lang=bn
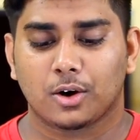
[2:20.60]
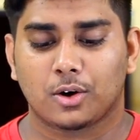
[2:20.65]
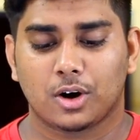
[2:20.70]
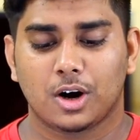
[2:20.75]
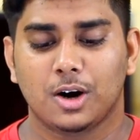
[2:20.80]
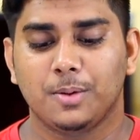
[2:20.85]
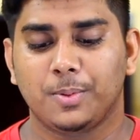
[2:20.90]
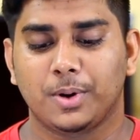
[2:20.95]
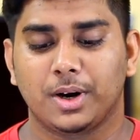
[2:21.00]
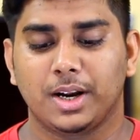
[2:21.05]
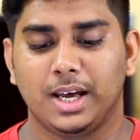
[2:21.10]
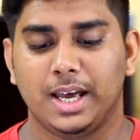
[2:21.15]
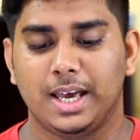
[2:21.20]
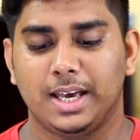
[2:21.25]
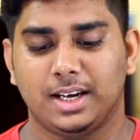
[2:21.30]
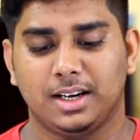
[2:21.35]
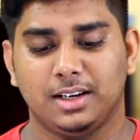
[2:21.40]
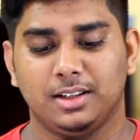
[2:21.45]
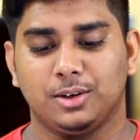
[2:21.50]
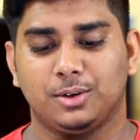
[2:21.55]
করার পরে
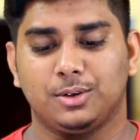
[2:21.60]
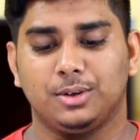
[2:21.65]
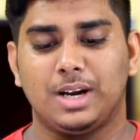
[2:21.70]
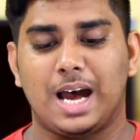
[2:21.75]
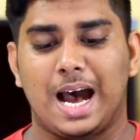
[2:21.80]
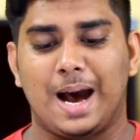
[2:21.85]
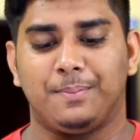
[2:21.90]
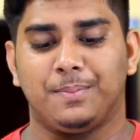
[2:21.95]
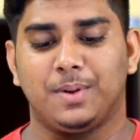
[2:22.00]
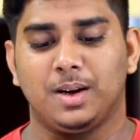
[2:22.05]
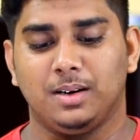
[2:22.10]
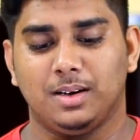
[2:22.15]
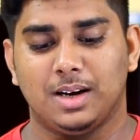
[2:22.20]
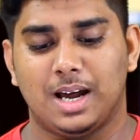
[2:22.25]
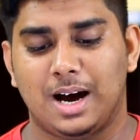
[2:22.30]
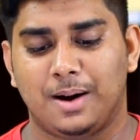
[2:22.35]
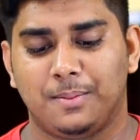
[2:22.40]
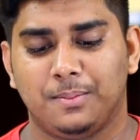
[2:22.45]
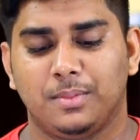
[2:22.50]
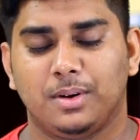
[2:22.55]
এখানে দেখুন আপনার
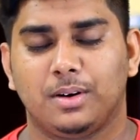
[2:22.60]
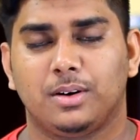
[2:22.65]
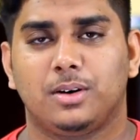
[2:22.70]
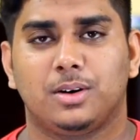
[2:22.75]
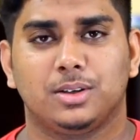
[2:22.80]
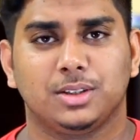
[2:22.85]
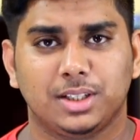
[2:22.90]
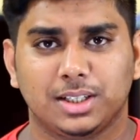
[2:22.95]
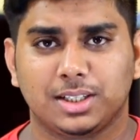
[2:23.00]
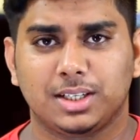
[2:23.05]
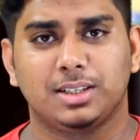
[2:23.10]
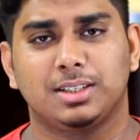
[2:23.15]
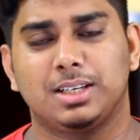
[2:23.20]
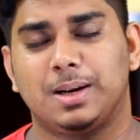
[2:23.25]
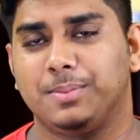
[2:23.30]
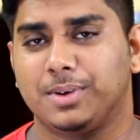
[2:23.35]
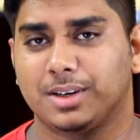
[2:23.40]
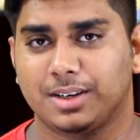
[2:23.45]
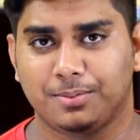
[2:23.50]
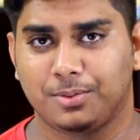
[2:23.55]
নাম অর্থাৎ একটা
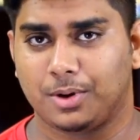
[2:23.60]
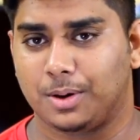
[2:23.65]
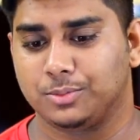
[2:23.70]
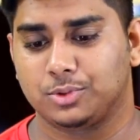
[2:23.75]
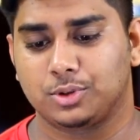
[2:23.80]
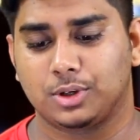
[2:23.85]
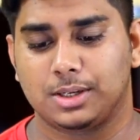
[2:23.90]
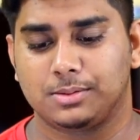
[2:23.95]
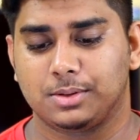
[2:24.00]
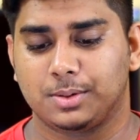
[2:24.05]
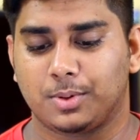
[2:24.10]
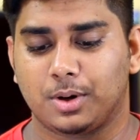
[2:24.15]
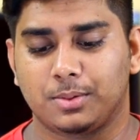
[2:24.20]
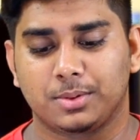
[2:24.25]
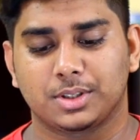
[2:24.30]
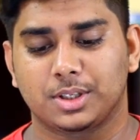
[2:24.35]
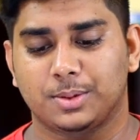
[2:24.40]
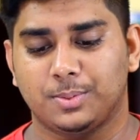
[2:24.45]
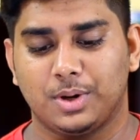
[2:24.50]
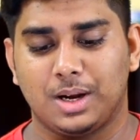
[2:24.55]
সামনে একটা ফর্ম চলে আসবে ফর্ম
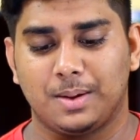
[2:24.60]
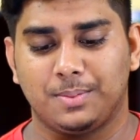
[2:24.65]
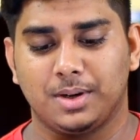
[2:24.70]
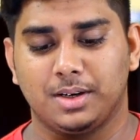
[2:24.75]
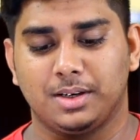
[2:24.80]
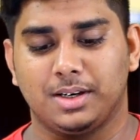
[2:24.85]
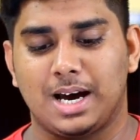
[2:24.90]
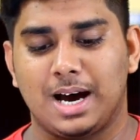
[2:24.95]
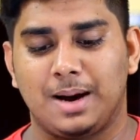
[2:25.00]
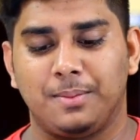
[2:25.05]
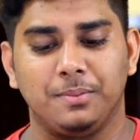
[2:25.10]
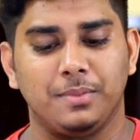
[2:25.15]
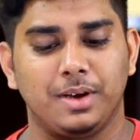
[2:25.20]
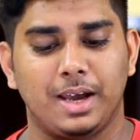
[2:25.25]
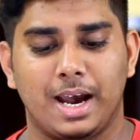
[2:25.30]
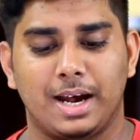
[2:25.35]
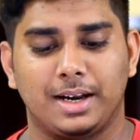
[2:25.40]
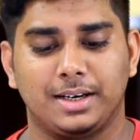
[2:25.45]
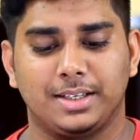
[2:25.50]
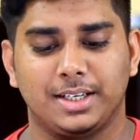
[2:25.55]
আসার পরে আপনার নাম
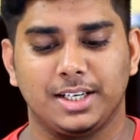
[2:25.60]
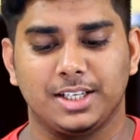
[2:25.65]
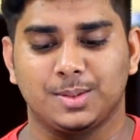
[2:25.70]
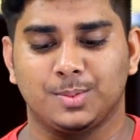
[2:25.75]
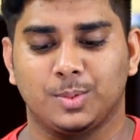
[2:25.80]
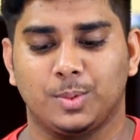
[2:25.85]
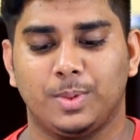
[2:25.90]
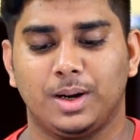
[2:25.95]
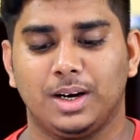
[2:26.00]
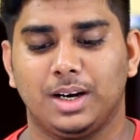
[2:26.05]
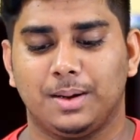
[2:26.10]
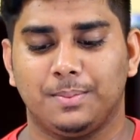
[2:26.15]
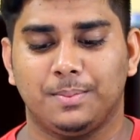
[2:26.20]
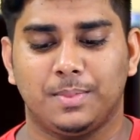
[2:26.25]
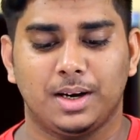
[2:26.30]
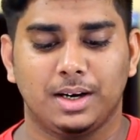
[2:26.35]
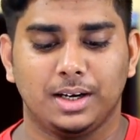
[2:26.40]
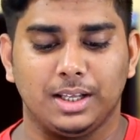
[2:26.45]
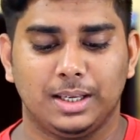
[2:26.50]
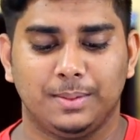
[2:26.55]
অ্যাড্রেস মোবাইল
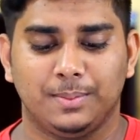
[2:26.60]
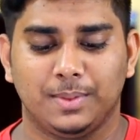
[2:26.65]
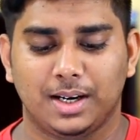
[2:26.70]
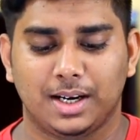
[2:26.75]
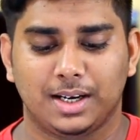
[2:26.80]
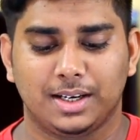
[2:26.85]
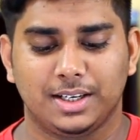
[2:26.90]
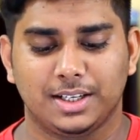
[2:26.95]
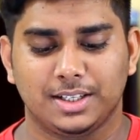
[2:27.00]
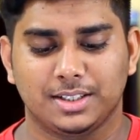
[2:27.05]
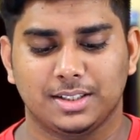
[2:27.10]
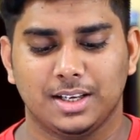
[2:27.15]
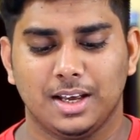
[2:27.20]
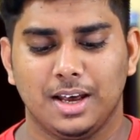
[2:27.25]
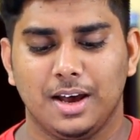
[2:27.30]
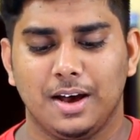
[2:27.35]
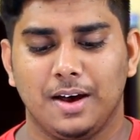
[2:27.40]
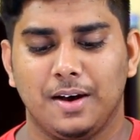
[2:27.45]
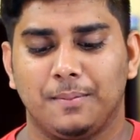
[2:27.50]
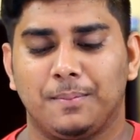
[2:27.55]
নাম্বার ইমেল অ্যাড্রেস
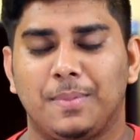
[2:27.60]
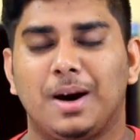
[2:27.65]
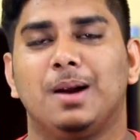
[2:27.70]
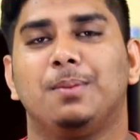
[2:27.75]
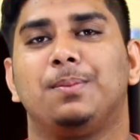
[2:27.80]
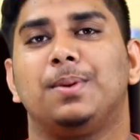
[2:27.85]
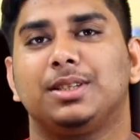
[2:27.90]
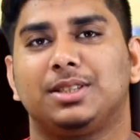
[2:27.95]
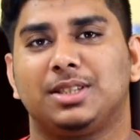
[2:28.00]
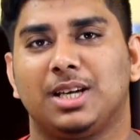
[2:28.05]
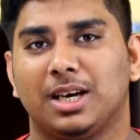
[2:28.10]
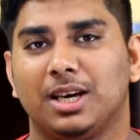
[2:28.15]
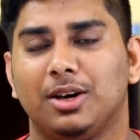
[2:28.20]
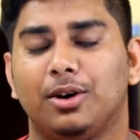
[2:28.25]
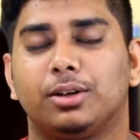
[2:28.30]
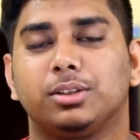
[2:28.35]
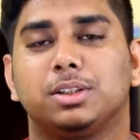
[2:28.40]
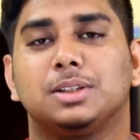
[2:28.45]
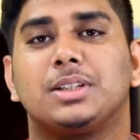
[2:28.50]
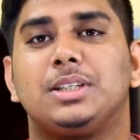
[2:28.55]
পারপাসটা কি
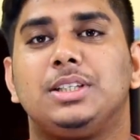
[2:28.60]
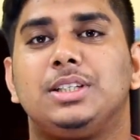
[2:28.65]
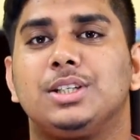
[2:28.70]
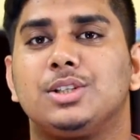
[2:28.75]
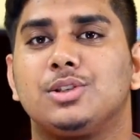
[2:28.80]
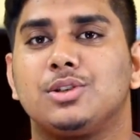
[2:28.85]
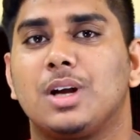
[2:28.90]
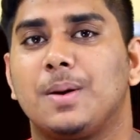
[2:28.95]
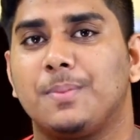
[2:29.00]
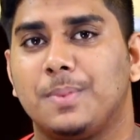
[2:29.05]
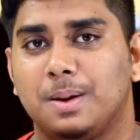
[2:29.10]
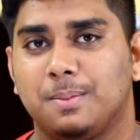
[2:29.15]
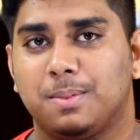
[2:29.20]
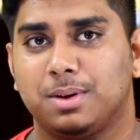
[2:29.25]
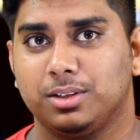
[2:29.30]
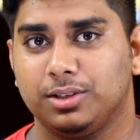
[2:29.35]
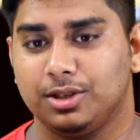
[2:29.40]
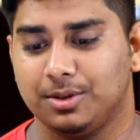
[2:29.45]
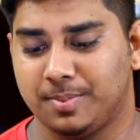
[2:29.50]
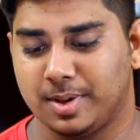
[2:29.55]
অর্থাৎ কিসের জন্য আপনি
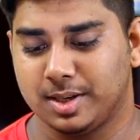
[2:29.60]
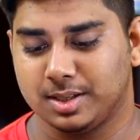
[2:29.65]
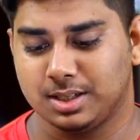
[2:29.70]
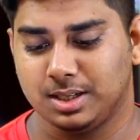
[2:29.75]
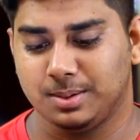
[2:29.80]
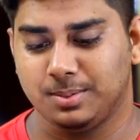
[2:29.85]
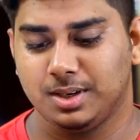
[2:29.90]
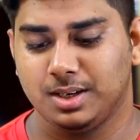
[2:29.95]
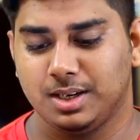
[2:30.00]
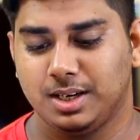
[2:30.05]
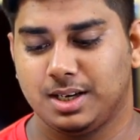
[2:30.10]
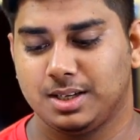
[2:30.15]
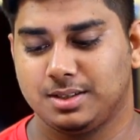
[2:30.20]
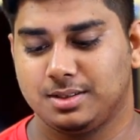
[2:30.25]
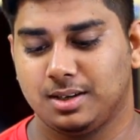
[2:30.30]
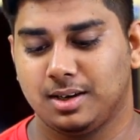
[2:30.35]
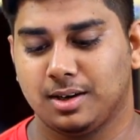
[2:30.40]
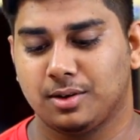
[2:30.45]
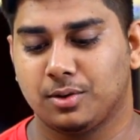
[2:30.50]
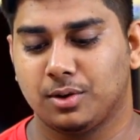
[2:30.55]
এমার্জেন্সি পাস নেবেন এটা
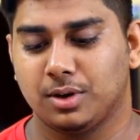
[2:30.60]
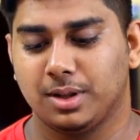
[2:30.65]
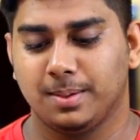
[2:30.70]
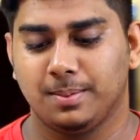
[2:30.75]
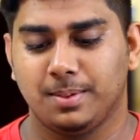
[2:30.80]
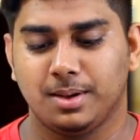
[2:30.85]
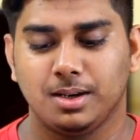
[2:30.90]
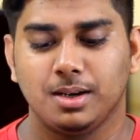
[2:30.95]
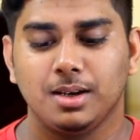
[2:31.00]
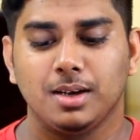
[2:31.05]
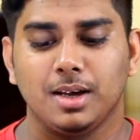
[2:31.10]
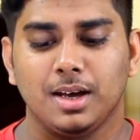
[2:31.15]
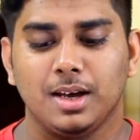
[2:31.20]
সিলেক্ট করে দেবেন